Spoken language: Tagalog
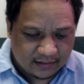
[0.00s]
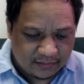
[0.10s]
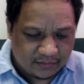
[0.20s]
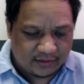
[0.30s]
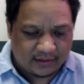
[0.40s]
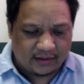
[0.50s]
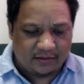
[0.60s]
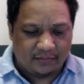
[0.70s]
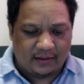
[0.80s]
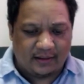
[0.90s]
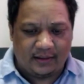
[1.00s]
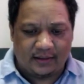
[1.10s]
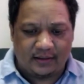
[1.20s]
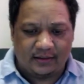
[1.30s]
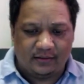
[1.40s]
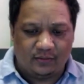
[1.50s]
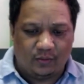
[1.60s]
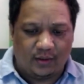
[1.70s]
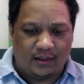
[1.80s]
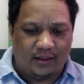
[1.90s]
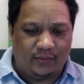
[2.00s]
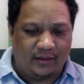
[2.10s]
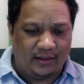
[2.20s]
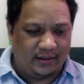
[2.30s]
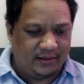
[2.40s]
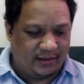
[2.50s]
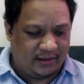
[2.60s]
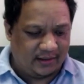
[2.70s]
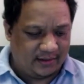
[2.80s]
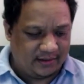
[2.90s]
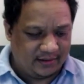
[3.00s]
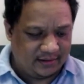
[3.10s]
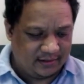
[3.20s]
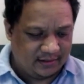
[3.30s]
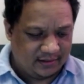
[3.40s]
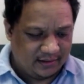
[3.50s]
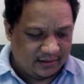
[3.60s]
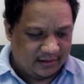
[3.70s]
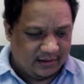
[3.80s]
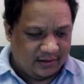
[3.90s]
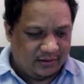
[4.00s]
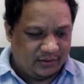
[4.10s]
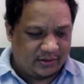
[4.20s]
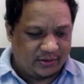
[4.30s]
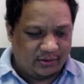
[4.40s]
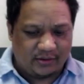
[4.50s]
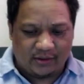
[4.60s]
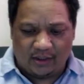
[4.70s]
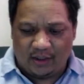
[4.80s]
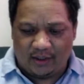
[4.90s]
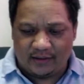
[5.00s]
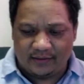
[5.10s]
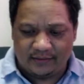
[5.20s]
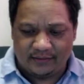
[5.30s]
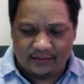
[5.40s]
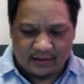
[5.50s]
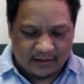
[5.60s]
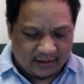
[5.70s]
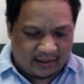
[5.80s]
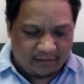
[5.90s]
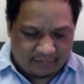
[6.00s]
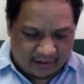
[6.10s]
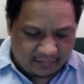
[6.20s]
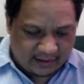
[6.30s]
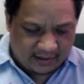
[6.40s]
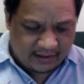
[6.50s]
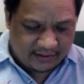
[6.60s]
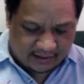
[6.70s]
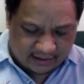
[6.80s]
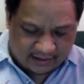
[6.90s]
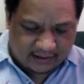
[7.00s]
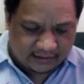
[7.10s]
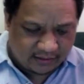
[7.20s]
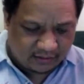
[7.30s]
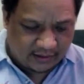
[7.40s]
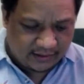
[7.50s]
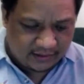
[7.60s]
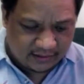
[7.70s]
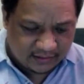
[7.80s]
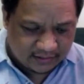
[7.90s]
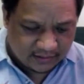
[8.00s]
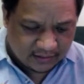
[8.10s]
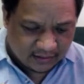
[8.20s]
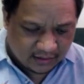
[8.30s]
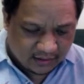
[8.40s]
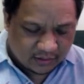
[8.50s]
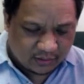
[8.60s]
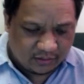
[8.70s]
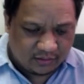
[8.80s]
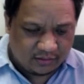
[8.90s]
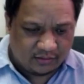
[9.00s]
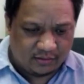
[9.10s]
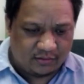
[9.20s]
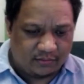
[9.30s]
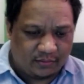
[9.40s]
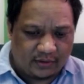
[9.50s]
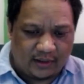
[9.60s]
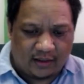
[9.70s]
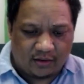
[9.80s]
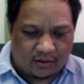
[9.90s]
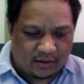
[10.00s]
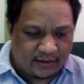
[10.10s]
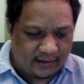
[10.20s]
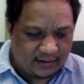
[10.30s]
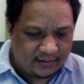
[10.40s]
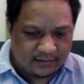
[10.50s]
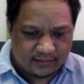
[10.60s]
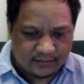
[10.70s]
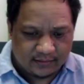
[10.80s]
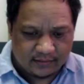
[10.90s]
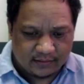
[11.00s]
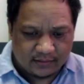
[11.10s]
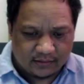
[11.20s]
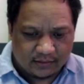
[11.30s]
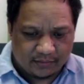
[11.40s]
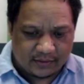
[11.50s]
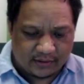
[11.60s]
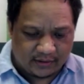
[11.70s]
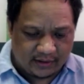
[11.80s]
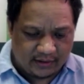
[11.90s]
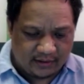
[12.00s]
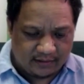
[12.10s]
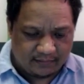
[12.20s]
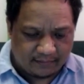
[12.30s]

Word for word: Tapos wow, ang ganda. Gusto ko to! i5. Kaya lang check na natin kung ano, kung ilang core siya. Oops, sorry.